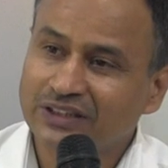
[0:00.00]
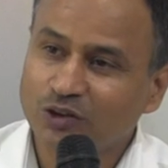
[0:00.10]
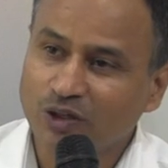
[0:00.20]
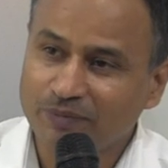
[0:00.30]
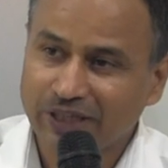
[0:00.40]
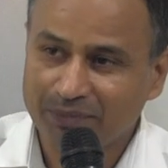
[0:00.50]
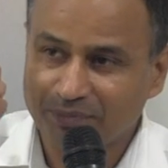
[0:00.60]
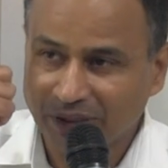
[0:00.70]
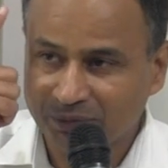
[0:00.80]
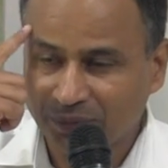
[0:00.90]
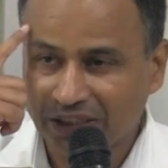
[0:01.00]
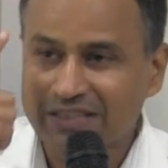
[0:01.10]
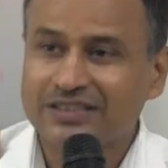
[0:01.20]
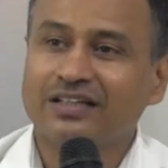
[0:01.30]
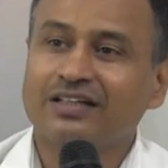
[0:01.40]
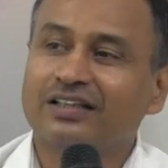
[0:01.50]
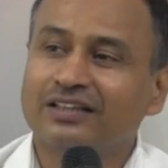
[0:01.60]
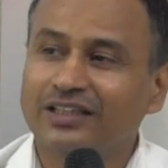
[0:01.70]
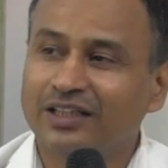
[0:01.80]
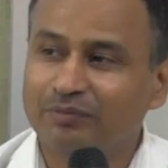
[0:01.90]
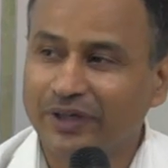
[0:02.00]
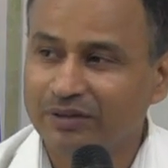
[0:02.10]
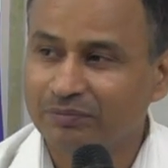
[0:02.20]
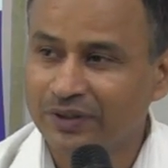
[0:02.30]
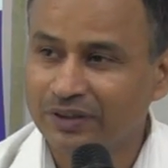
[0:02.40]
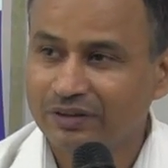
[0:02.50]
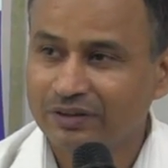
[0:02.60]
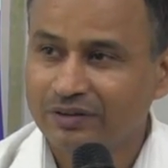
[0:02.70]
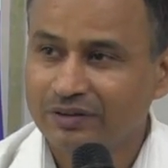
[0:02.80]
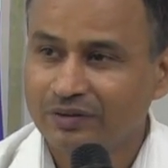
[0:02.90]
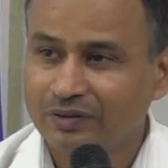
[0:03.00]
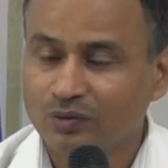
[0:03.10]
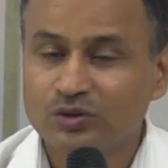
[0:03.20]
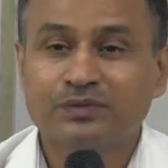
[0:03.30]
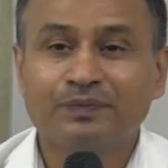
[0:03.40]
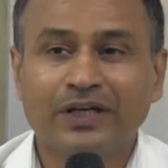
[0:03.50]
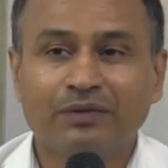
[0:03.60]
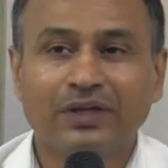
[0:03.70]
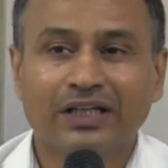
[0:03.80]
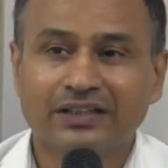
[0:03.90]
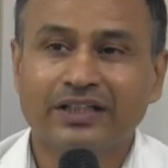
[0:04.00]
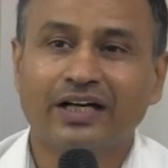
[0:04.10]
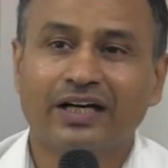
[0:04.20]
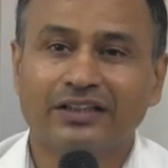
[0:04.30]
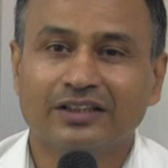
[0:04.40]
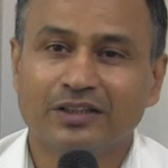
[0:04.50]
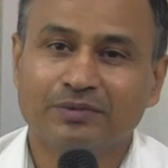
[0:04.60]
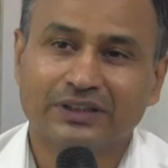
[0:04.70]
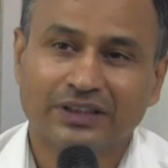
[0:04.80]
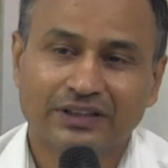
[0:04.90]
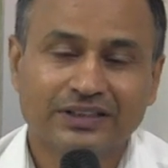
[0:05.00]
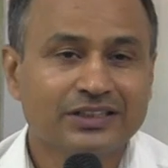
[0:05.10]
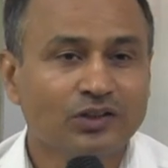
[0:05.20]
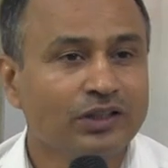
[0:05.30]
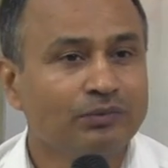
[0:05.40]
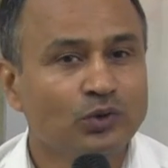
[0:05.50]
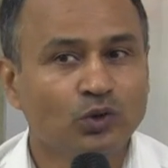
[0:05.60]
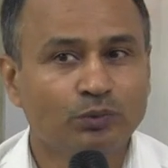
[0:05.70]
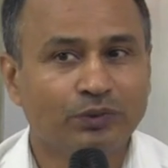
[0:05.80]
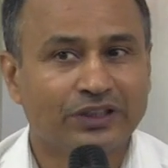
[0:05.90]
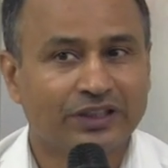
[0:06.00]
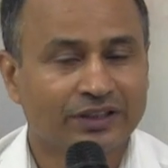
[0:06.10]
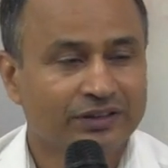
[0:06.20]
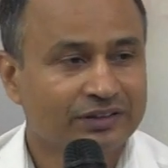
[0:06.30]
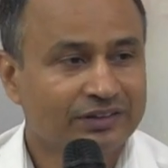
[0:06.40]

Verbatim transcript: जो हमारे मन पर असर करती हैं ब्रेन पर उसमें हम लत के आदती बन जाते जैसे कोई हम दूध पीते हैं